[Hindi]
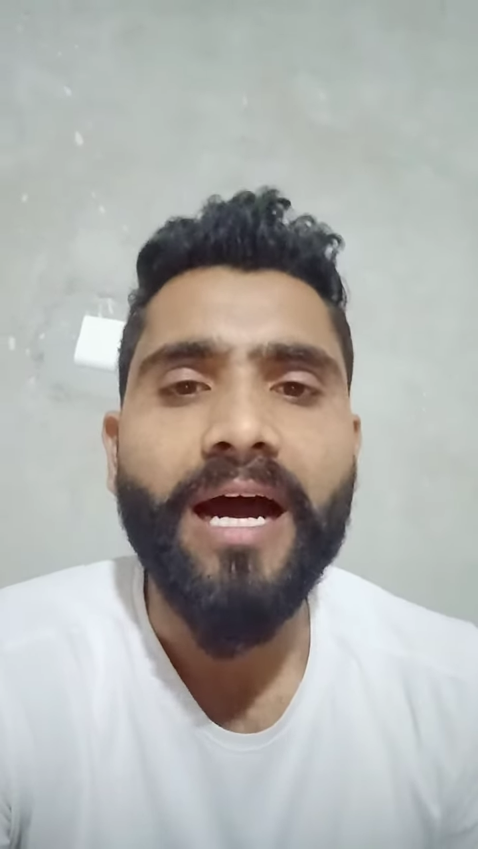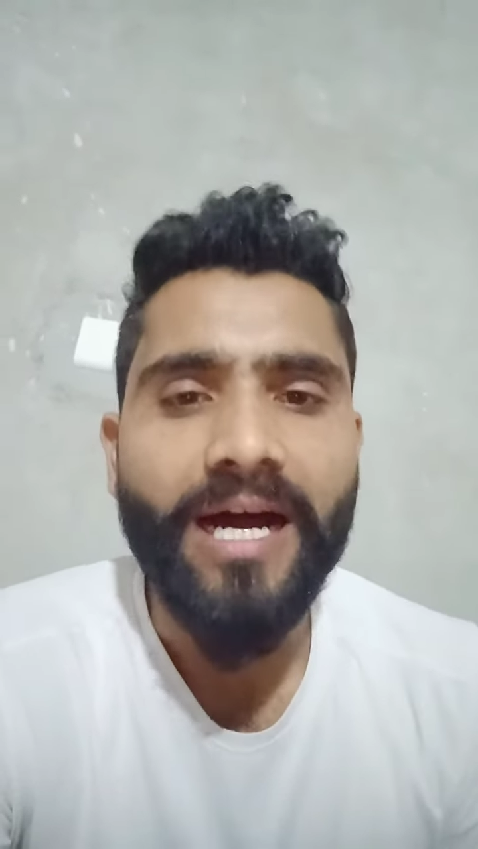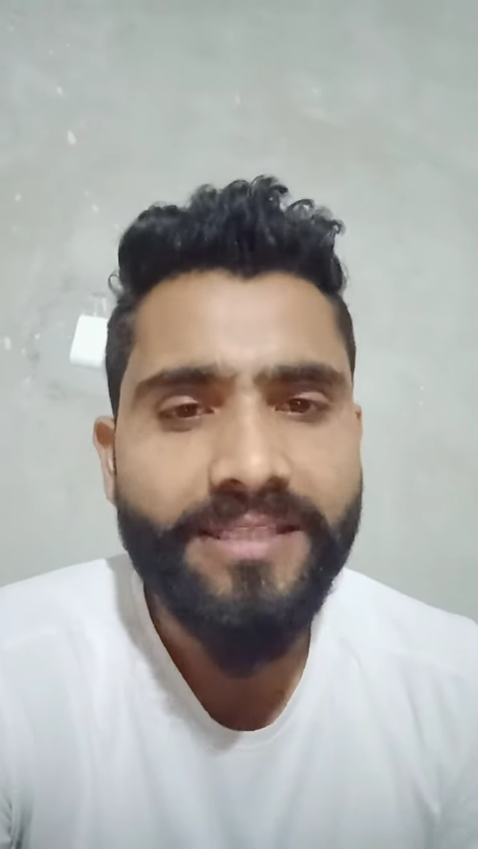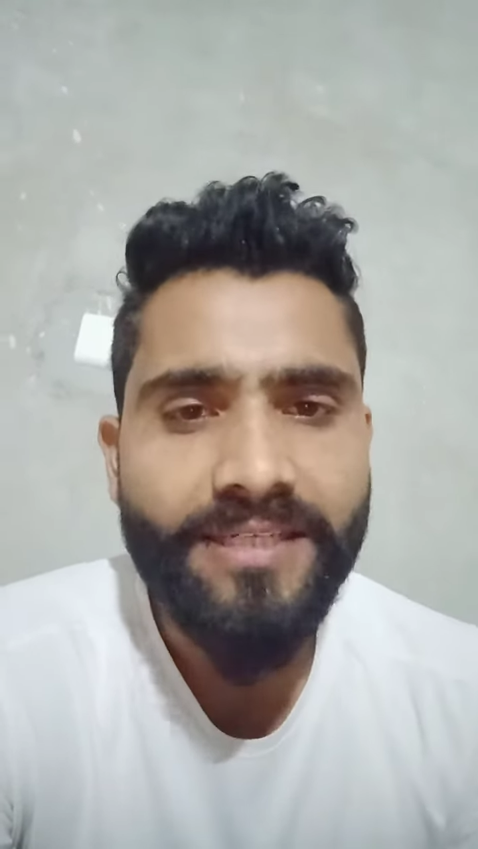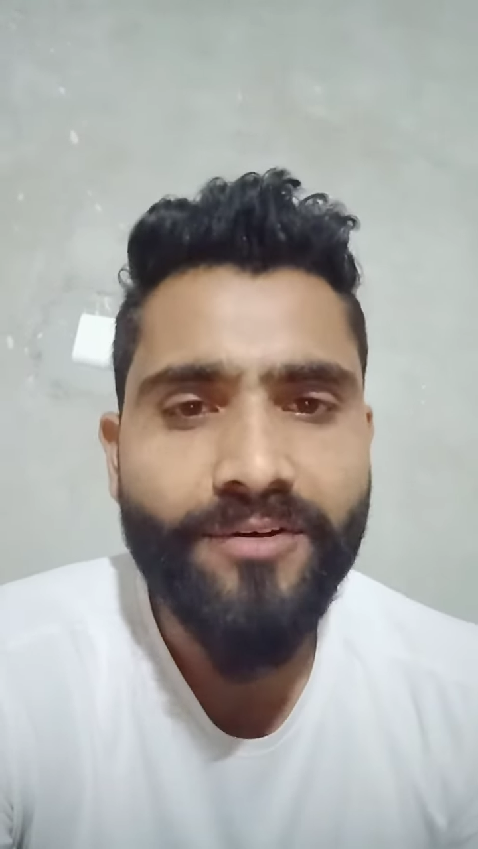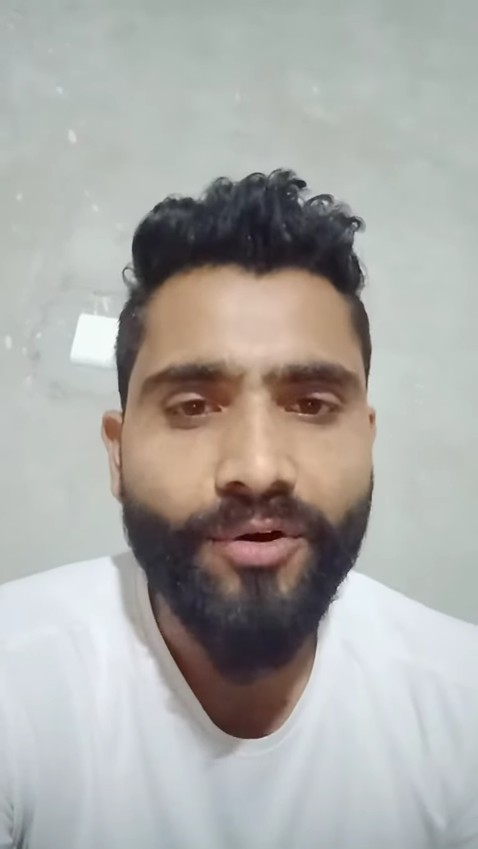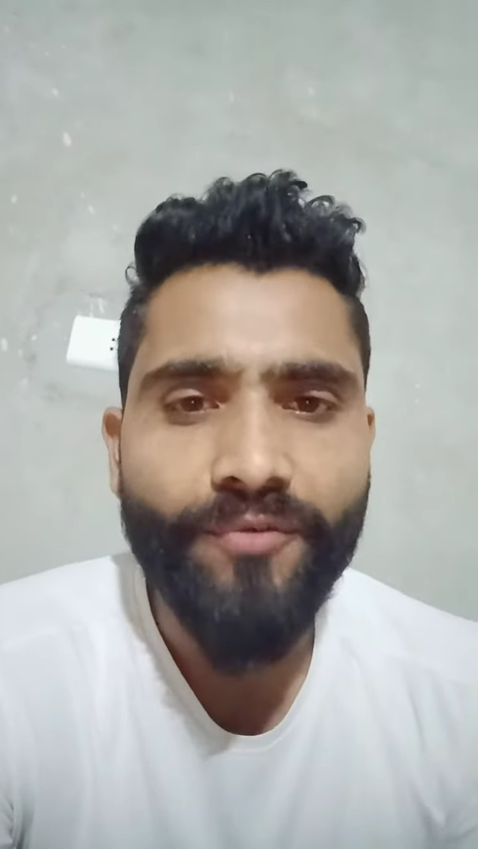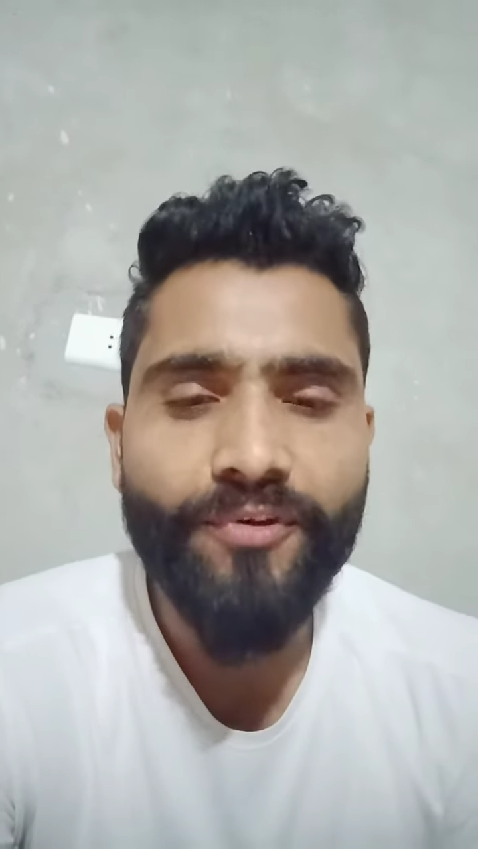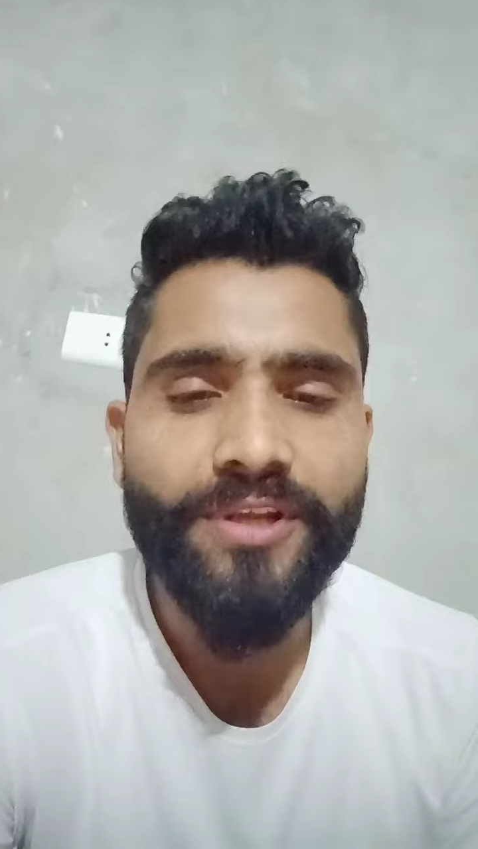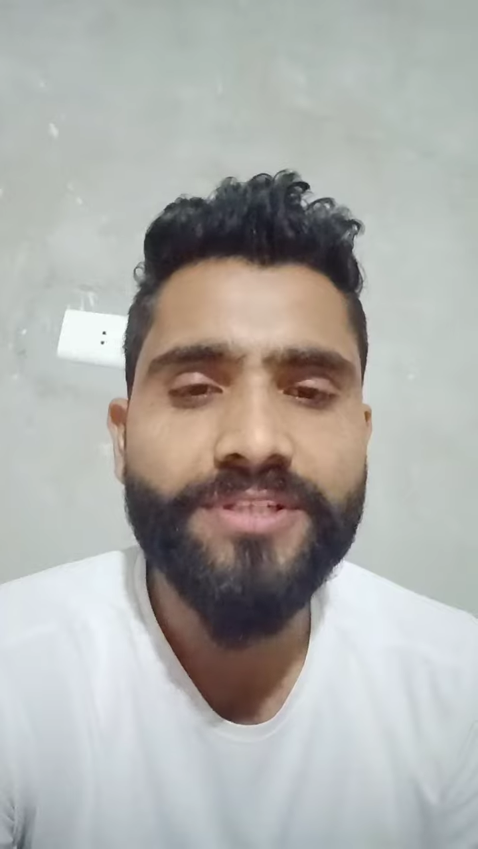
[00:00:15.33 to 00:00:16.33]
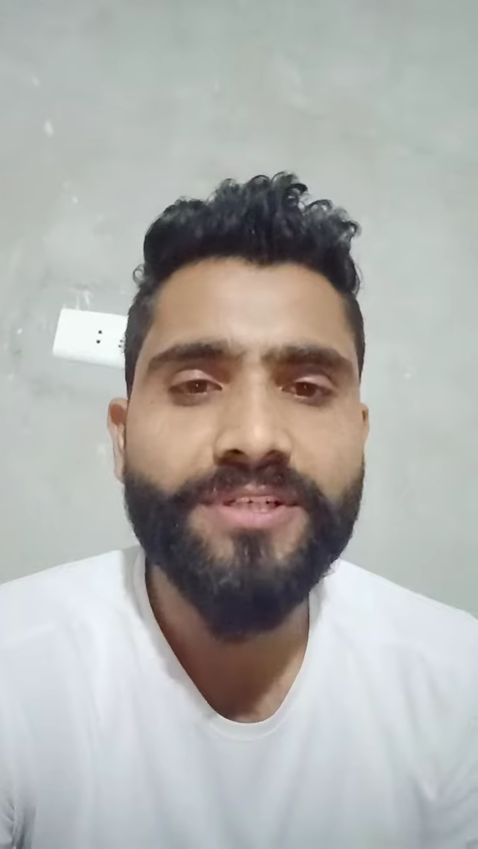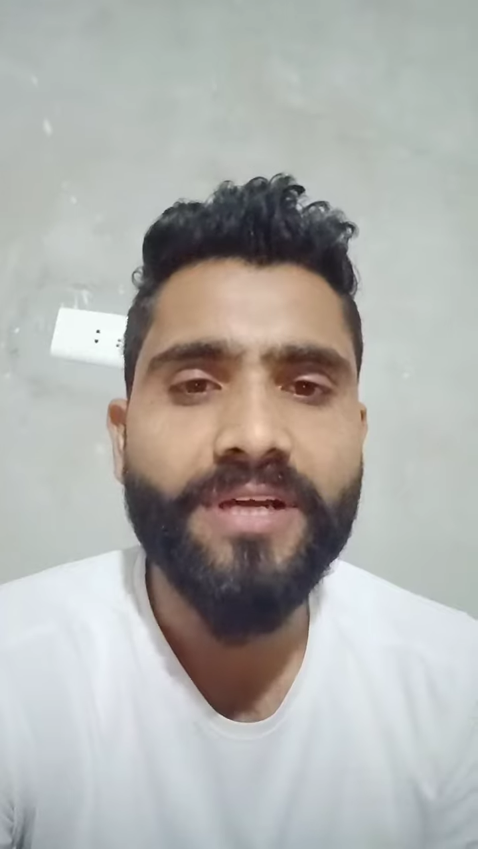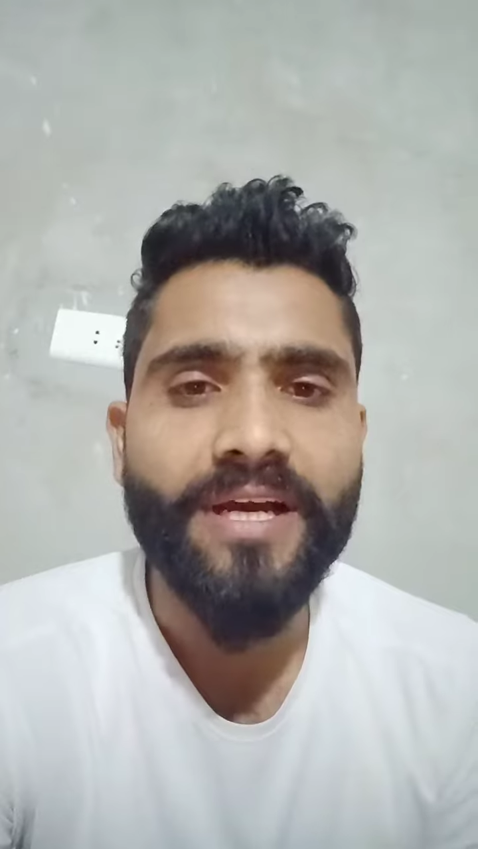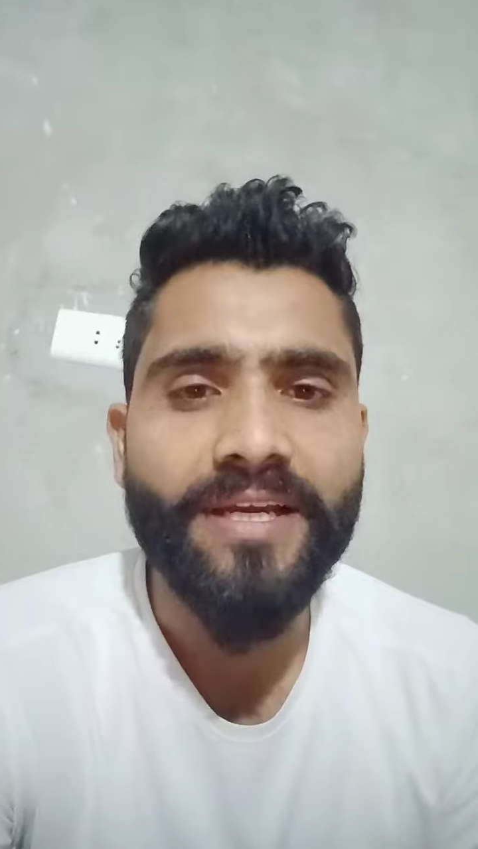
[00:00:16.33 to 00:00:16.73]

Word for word: आज एक नोटिफिकेशन